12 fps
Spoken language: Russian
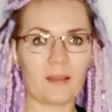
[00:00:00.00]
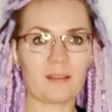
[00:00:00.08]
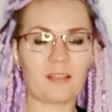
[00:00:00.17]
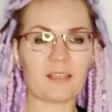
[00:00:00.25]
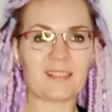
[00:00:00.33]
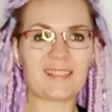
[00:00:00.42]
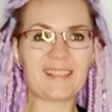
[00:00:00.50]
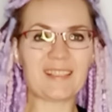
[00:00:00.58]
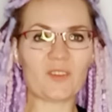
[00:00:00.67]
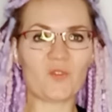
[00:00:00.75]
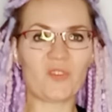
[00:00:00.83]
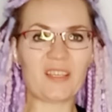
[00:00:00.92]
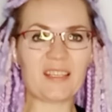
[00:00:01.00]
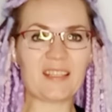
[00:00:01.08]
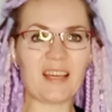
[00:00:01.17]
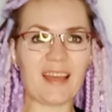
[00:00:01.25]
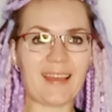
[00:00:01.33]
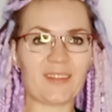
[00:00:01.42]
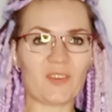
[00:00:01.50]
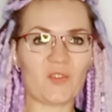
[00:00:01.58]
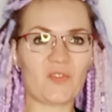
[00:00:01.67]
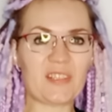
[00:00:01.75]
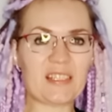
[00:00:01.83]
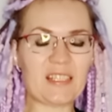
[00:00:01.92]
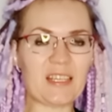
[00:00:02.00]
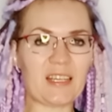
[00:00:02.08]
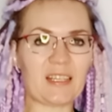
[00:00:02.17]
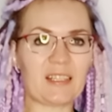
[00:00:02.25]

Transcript: Нарцисс выедает все,